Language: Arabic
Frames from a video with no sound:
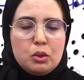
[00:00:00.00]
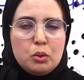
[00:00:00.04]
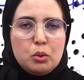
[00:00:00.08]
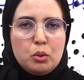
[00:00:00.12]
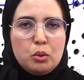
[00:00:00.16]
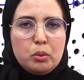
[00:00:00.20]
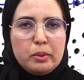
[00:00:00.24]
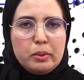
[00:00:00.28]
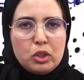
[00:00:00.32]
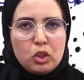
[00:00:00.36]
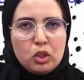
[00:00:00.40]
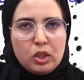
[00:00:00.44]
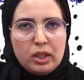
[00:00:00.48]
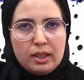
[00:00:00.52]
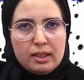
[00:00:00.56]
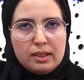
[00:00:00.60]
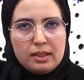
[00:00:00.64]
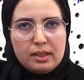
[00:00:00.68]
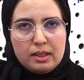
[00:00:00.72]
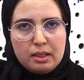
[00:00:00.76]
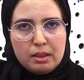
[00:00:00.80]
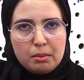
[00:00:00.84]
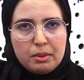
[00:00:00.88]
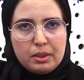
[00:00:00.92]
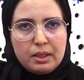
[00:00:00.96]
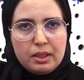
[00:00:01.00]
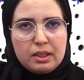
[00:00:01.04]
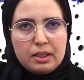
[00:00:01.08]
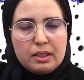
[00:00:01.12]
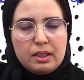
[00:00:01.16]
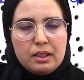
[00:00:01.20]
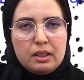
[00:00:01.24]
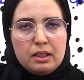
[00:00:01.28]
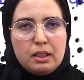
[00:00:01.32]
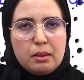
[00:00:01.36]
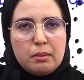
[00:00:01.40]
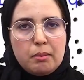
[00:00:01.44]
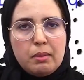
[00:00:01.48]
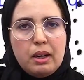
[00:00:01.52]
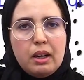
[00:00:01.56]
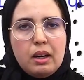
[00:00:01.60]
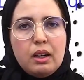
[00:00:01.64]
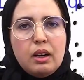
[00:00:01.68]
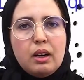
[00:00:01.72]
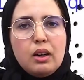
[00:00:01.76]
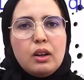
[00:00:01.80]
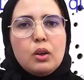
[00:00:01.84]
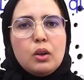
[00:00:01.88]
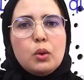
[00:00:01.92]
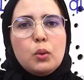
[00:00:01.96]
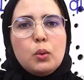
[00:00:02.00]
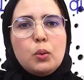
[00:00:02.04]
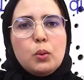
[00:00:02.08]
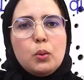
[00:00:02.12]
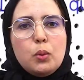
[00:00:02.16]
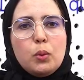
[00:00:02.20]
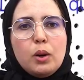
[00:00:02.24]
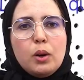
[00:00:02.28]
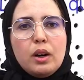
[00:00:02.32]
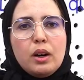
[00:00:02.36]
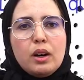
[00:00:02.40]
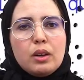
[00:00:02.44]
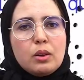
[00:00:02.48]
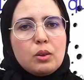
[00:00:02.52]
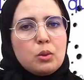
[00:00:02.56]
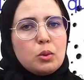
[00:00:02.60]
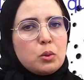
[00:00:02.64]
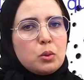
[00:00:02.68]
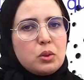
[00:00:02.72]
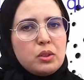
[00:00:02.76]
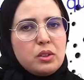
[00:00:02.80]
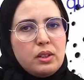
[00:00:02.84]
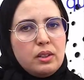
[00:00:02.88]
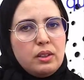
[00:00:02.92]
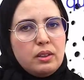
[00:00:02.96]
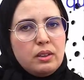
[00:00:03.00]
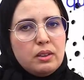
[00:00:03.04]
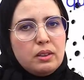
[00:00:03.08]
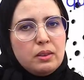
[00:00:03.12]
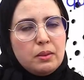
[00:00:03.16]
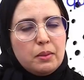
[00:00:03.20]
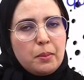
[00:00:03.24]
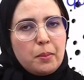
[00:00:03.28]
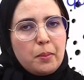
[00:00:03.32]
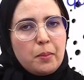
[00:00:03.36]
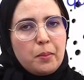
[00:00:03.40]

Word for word: والمشاعر السلبيه كتحضر معها هو الروتين